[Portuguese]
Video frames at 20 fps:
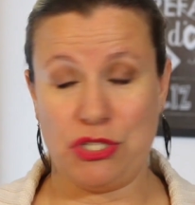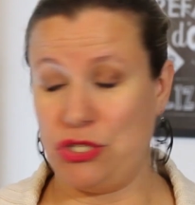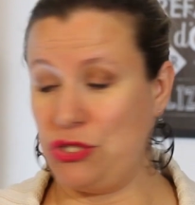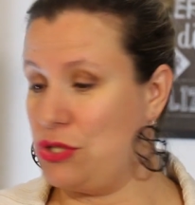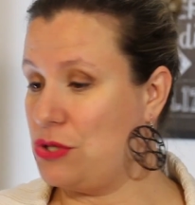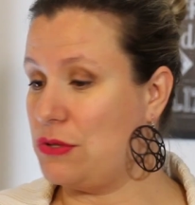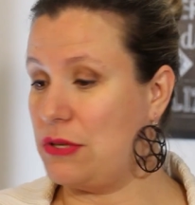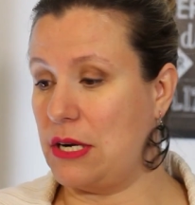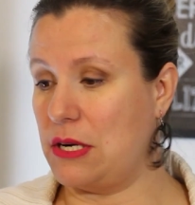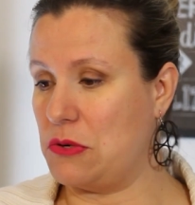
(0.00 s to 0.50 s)
Antes
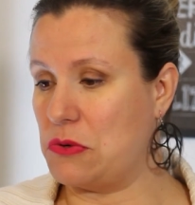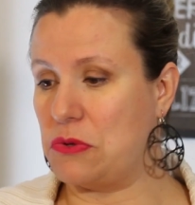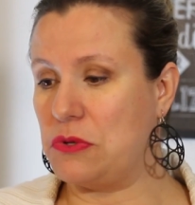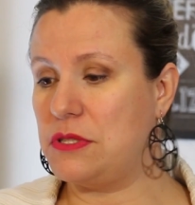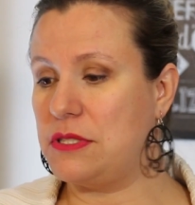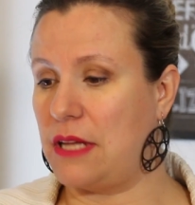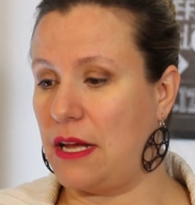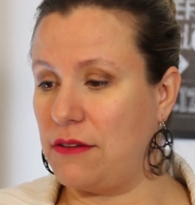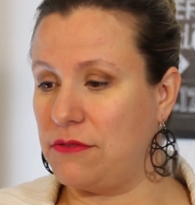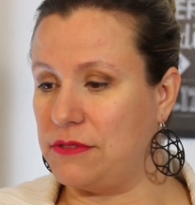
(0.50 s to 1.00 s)
disso ela não
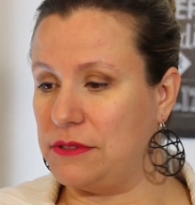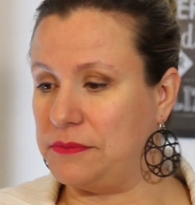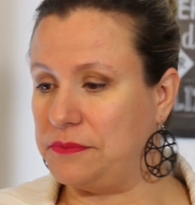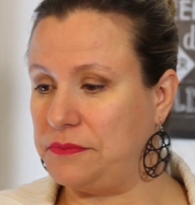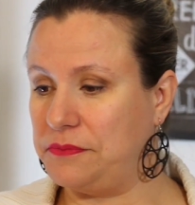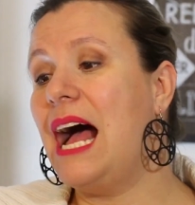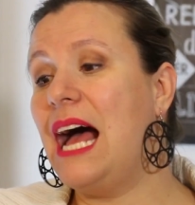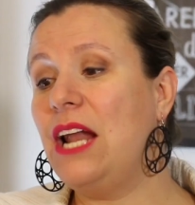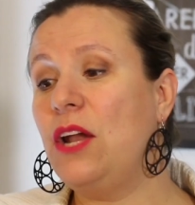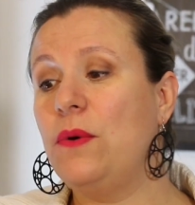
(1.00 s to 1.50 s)
gostava.
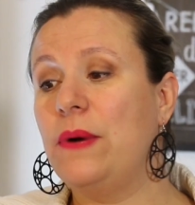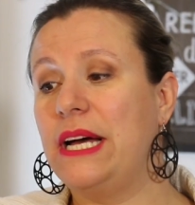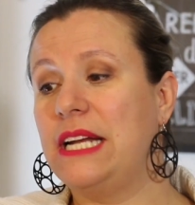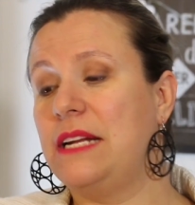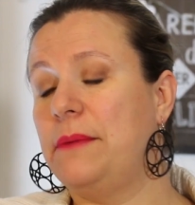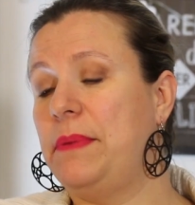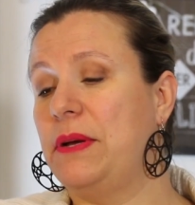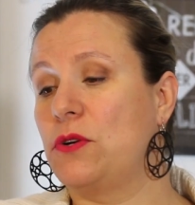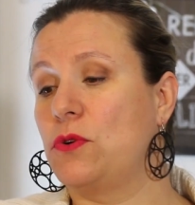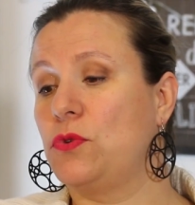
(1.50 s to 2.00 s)
A
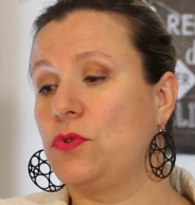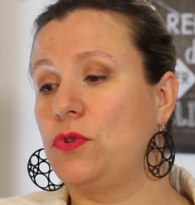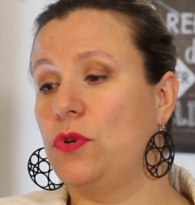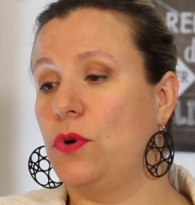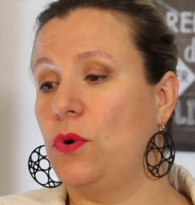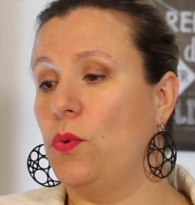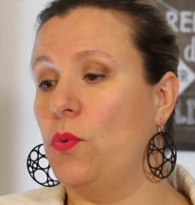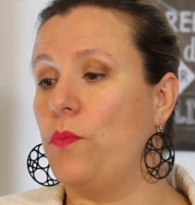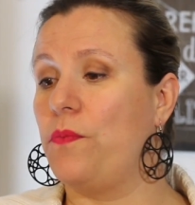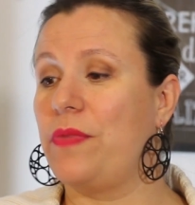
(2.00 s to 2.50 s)
Luana
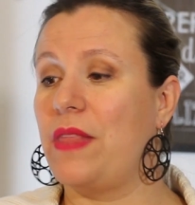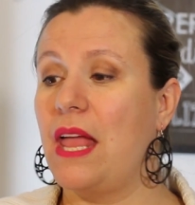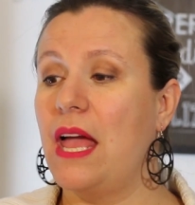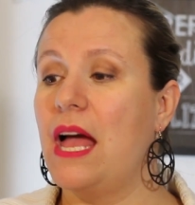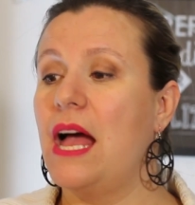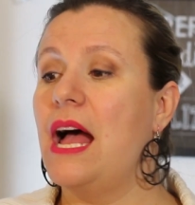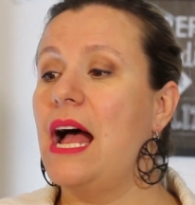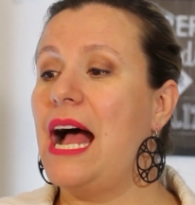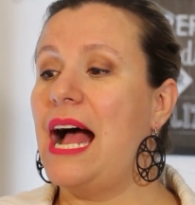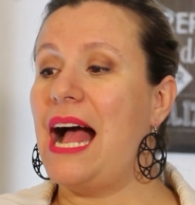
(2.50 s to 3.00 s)
perguntou:
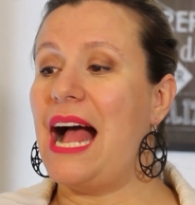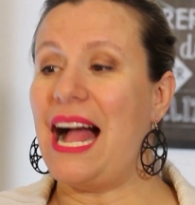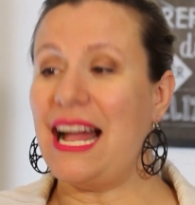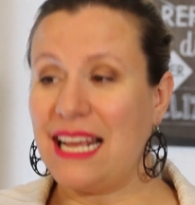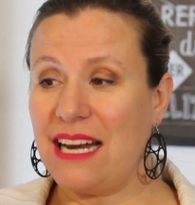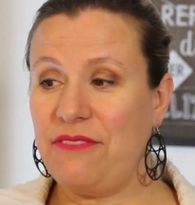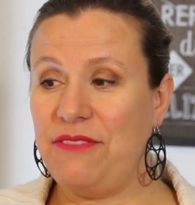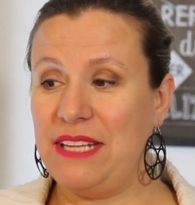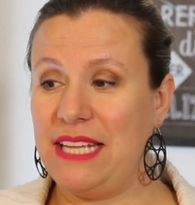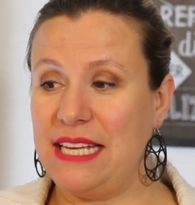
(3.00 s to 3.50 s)
a
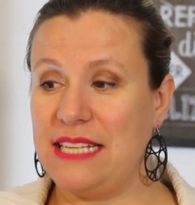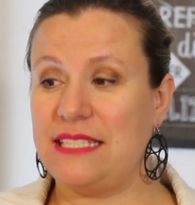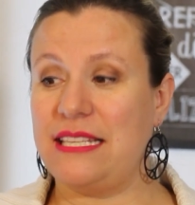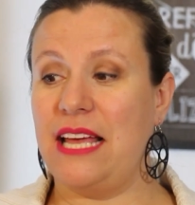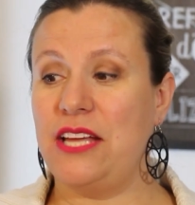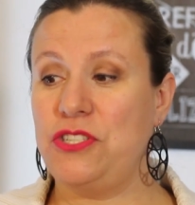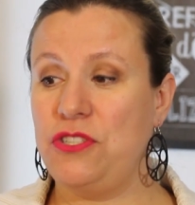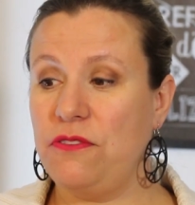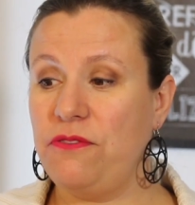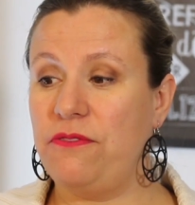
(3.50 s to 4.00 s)
gravidez
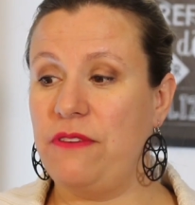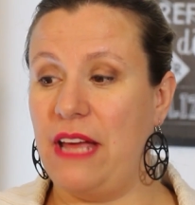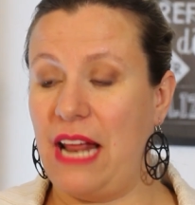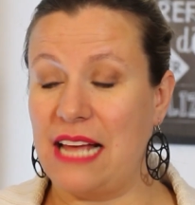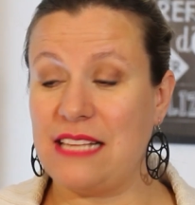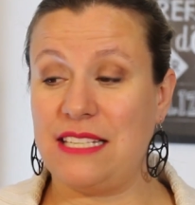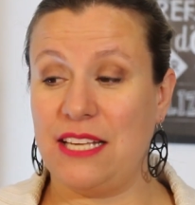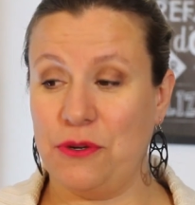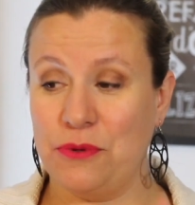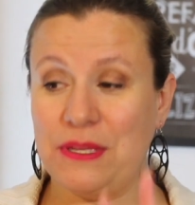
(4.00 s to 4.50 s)
é diferente?
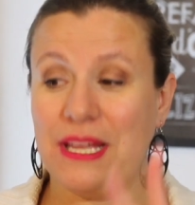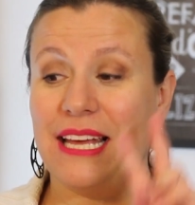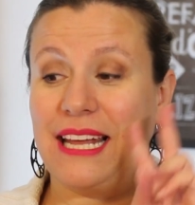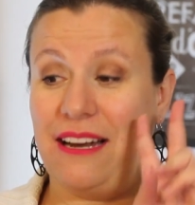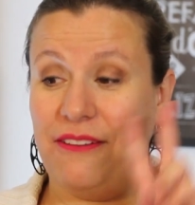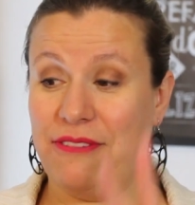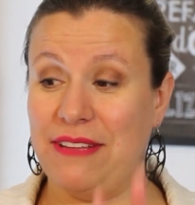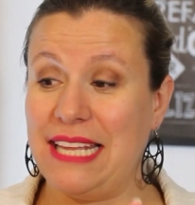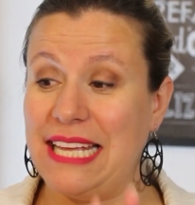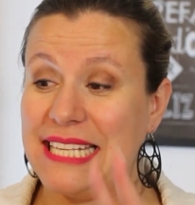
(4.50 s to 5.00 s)
a segunda
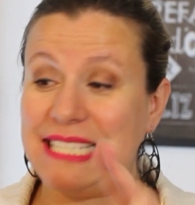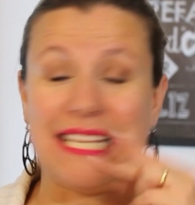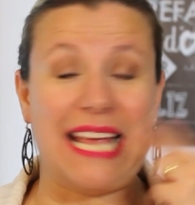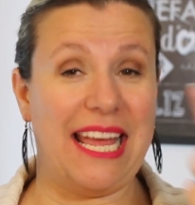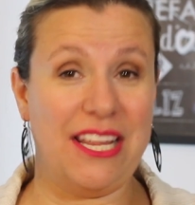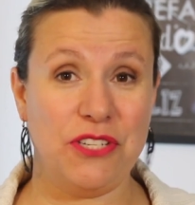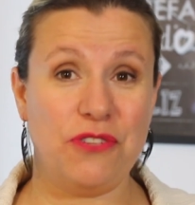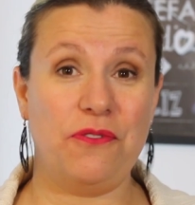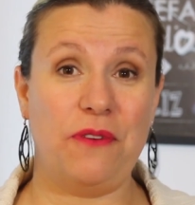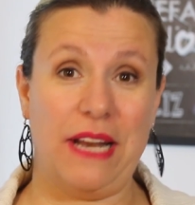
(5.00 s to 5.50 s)
gravidez
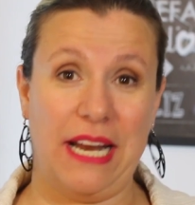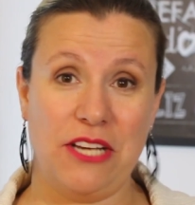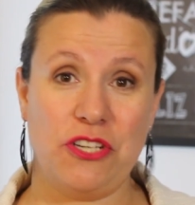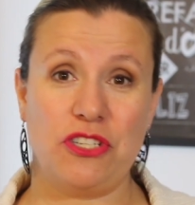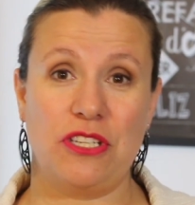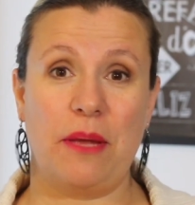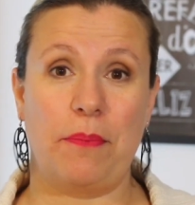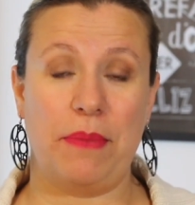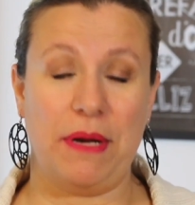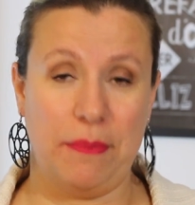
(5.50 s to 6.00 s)
é
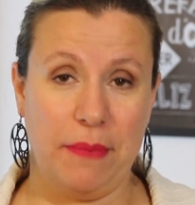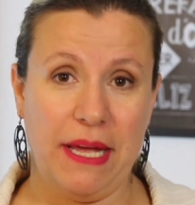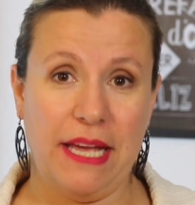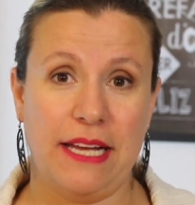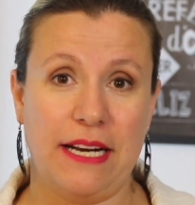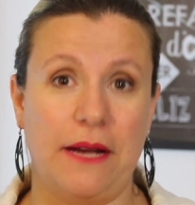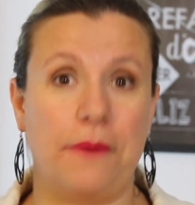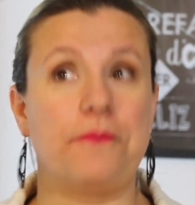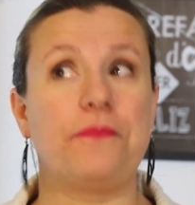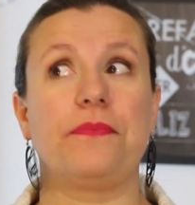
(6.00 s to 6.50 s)
diferente da
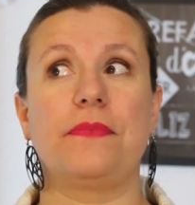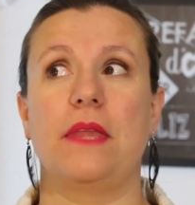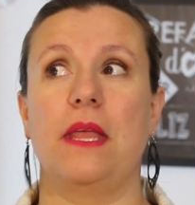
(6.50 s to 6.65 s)
primeira?